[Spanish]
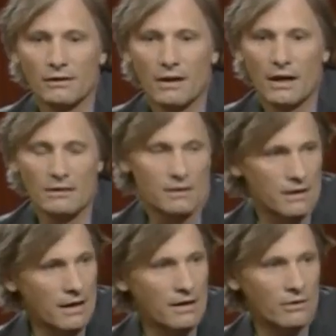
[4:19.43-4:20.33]
al
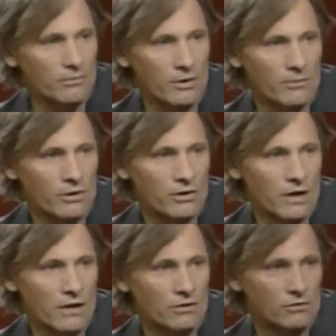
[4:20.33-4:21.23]
llegar, lo primero
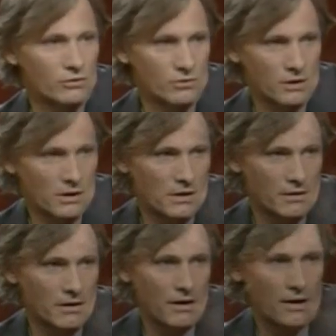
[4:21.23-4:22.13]
que hago, yo llegué
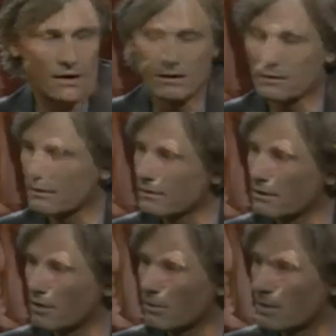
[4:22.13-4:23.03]
ayer a las
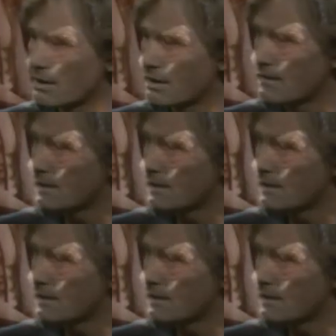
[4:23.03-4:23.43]
5 y media de la